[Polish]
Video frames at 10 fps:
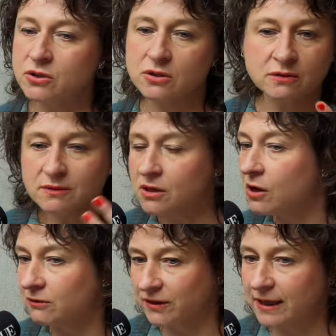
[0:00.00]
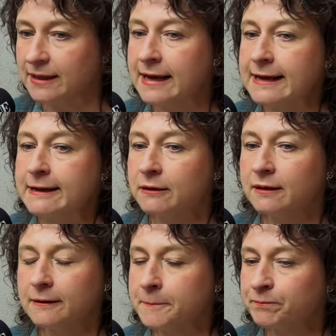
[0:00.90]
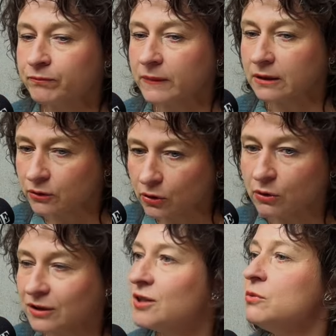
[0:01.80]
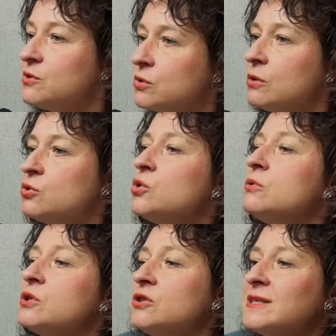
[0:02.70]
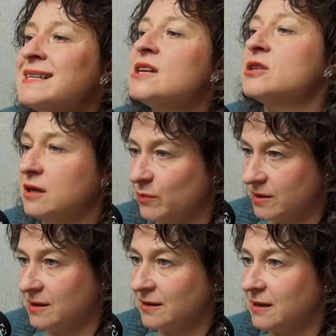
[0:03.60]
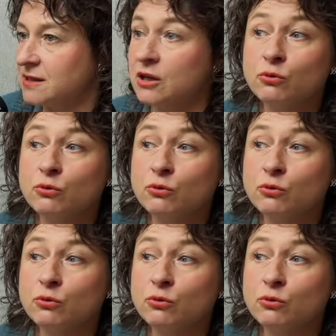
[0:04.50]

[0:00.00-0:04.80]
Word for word: czy cokolwiek. Um, to kibicują, czują, że to jest nasza reprezentacja.